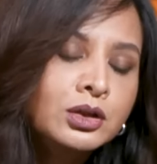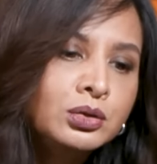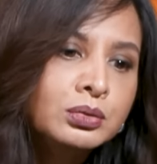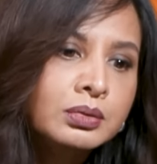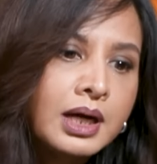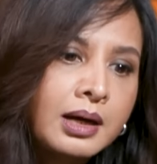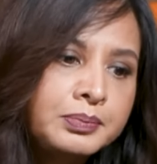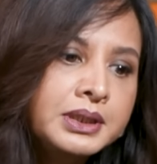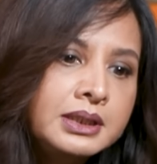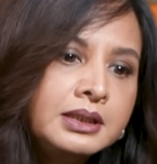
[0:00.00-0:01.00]
তো
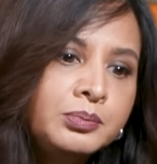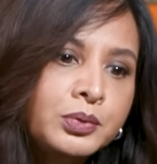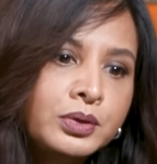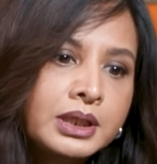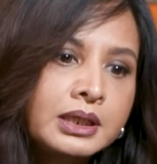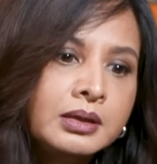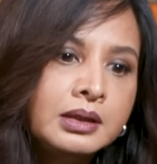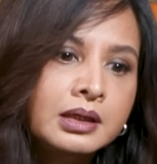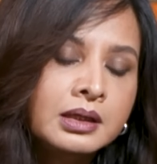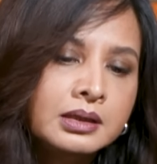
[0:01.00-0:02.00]
আপনাদের রিপোর্টের
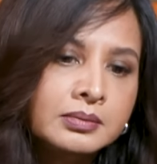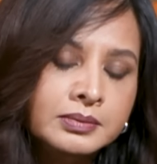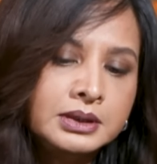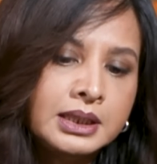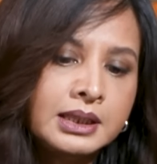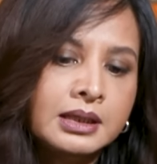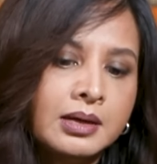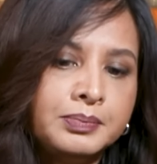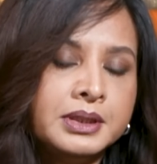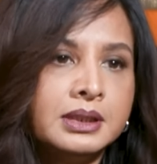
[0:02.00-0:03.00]
যে
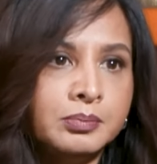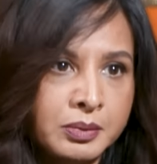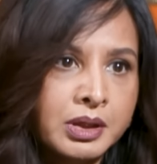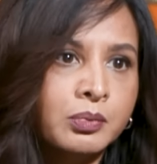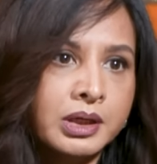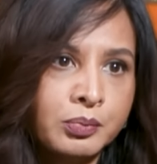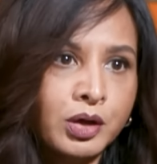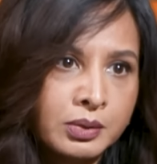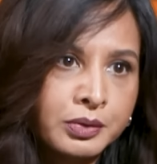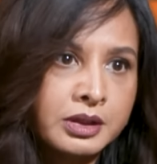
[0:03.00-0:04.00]
আপনারা বিভাগবাড়ি
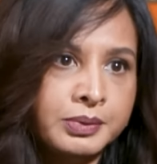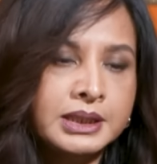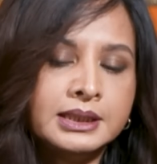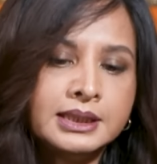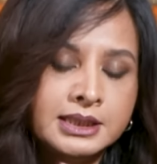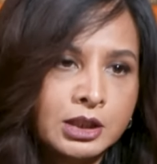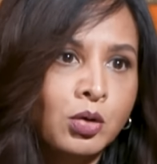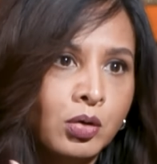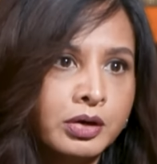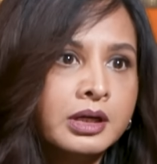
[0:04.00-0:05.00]
ফলাফলের ভিত্তিতে যে
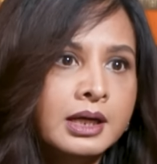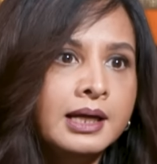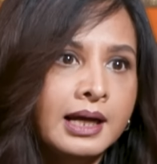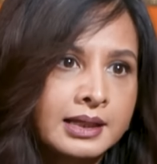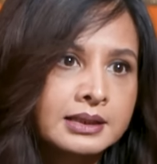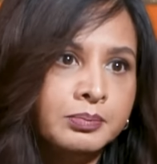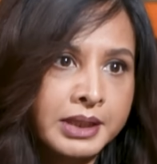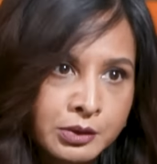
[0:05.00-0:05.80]
গড় একটা বের